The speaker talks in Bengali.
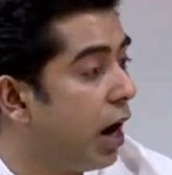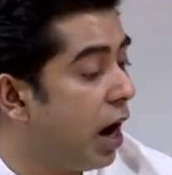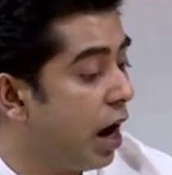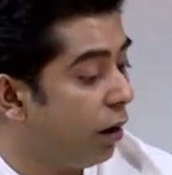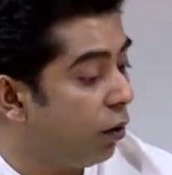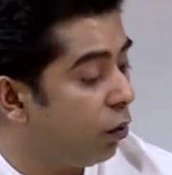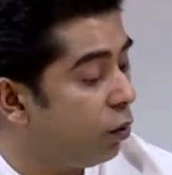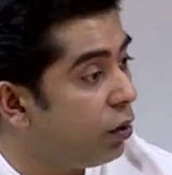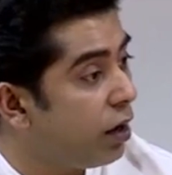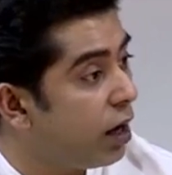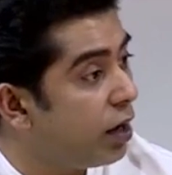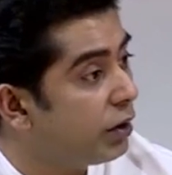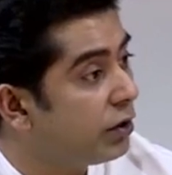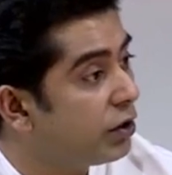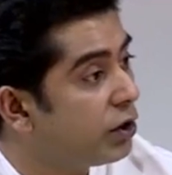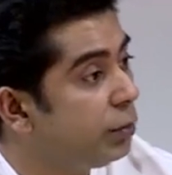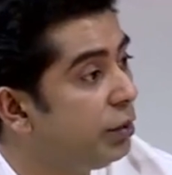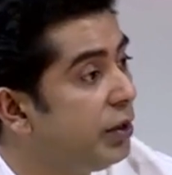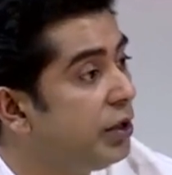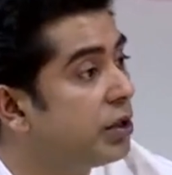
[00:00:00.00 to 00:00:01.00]
আর উনার
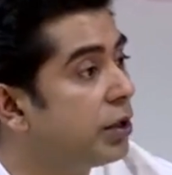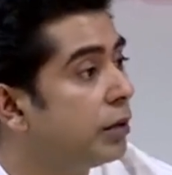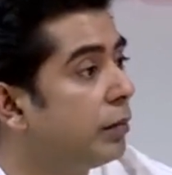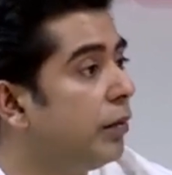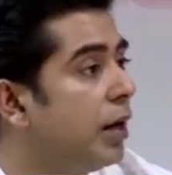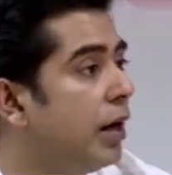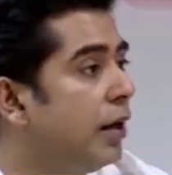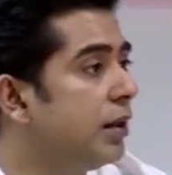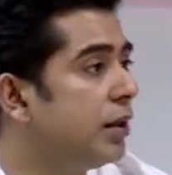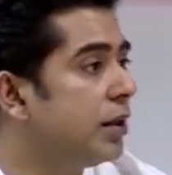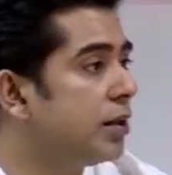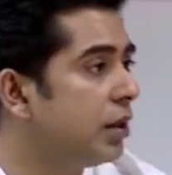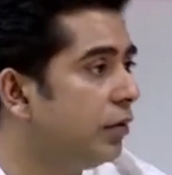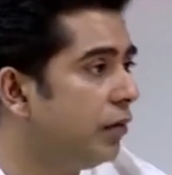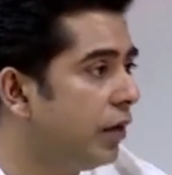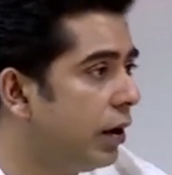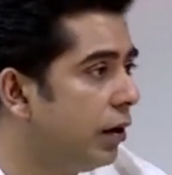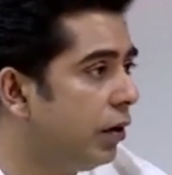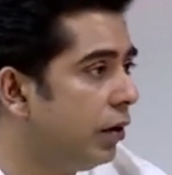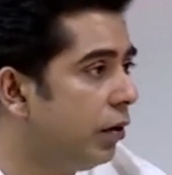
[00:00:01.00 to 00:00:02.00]
স্পিচ বাংলাদেশে
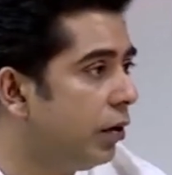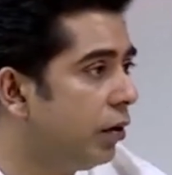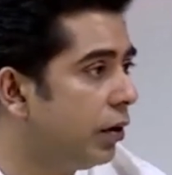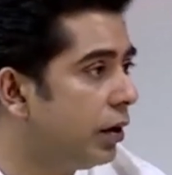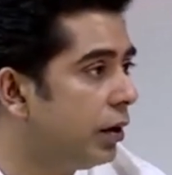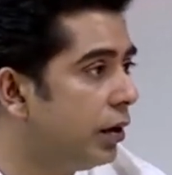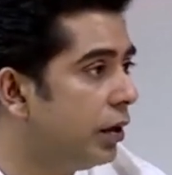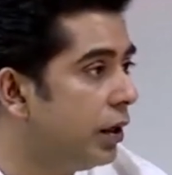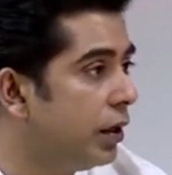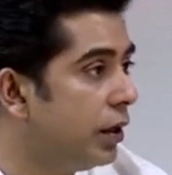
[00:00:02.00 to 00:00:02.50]
ভাইরাল হয়